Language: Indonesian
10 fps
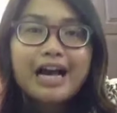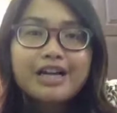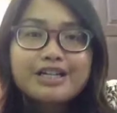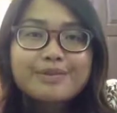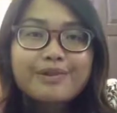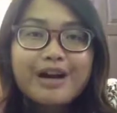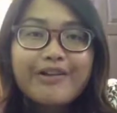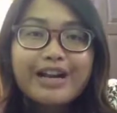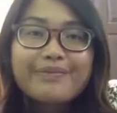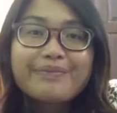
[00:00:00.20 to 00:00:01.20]
Halo
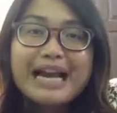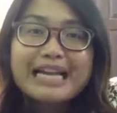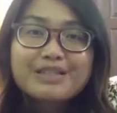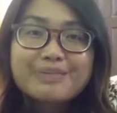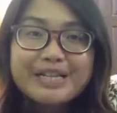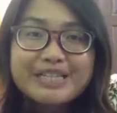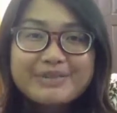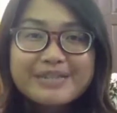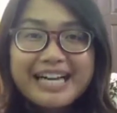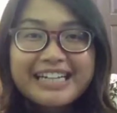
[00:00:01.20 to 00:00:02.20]
semua, welcome back to my
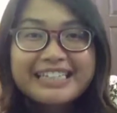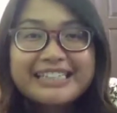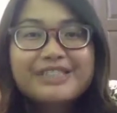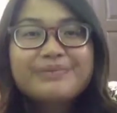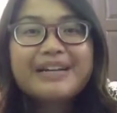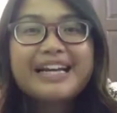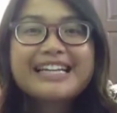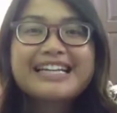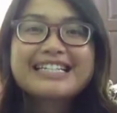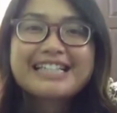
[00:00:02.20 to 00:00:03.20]
YouTube channel. Jumpa
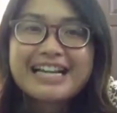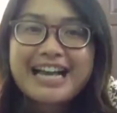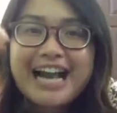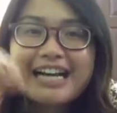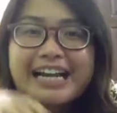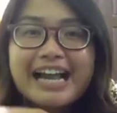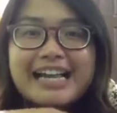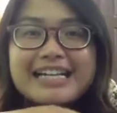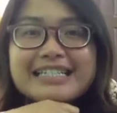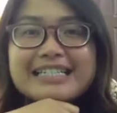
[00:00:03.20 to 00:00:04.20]
lagi dengan saya
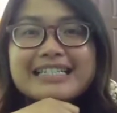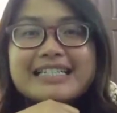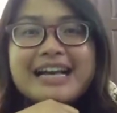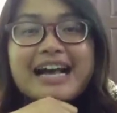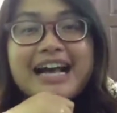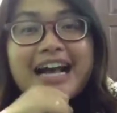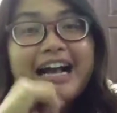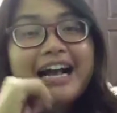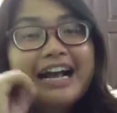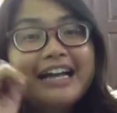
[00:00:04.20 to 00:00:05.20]
Grace.
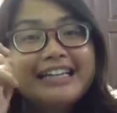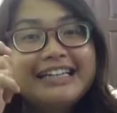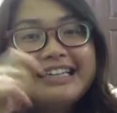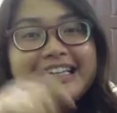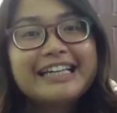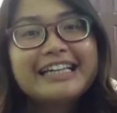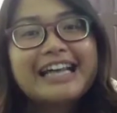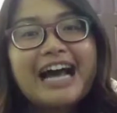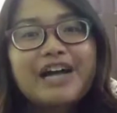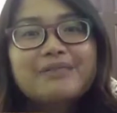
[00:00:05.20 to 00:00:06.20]
Kali ini
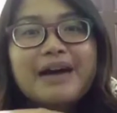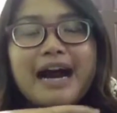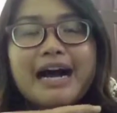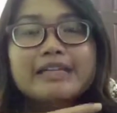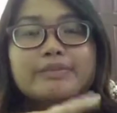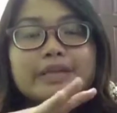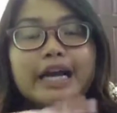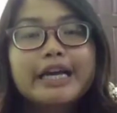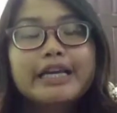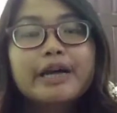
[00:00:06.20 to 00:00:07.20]
kita akan bahas
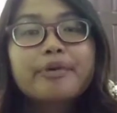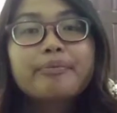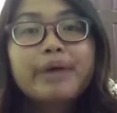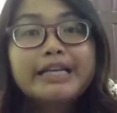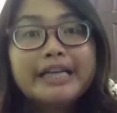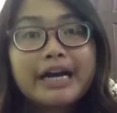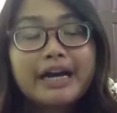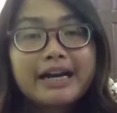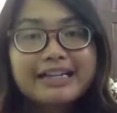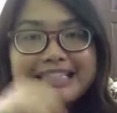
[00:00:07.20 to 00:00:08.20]
penyakit yang banyak
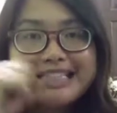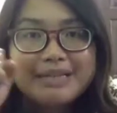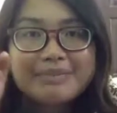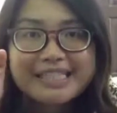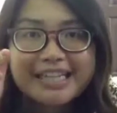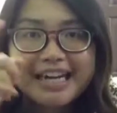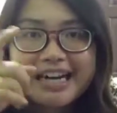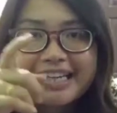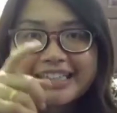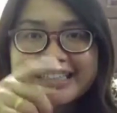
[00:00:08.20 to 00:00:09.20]
di
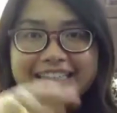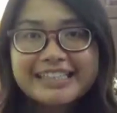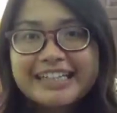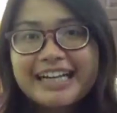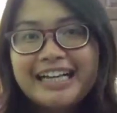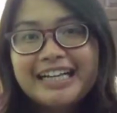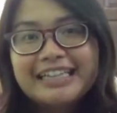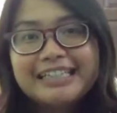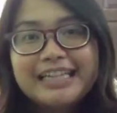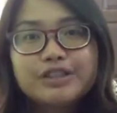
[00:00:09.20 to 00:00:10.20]
masyarakat,
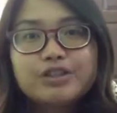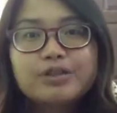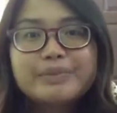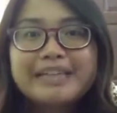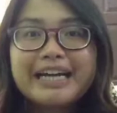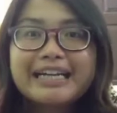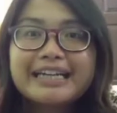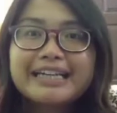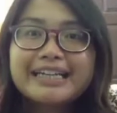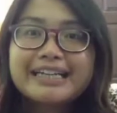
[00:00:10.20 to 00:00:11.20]
yaitu
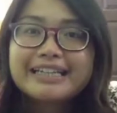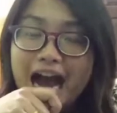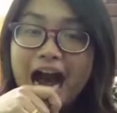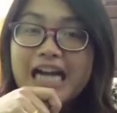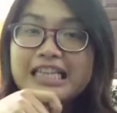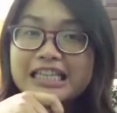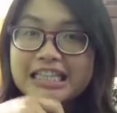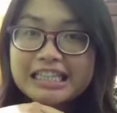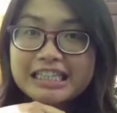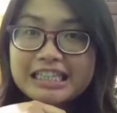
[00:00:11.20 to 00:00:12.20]
penyakit
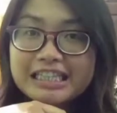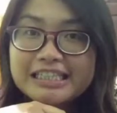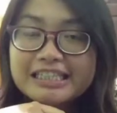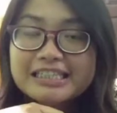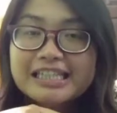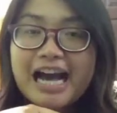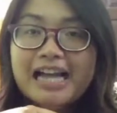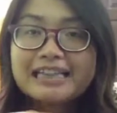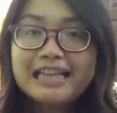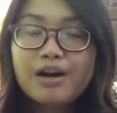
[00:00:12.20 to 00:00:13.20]
artritis
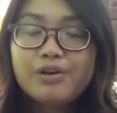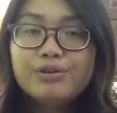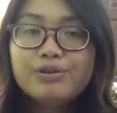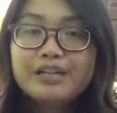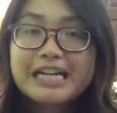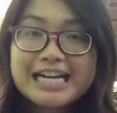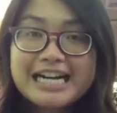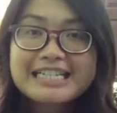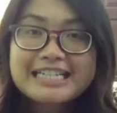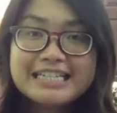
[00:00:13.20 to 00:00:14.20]
atau
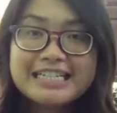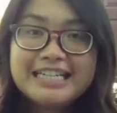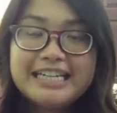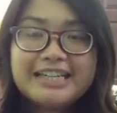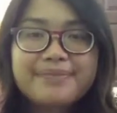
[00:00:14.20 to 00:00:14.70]
radang sendi.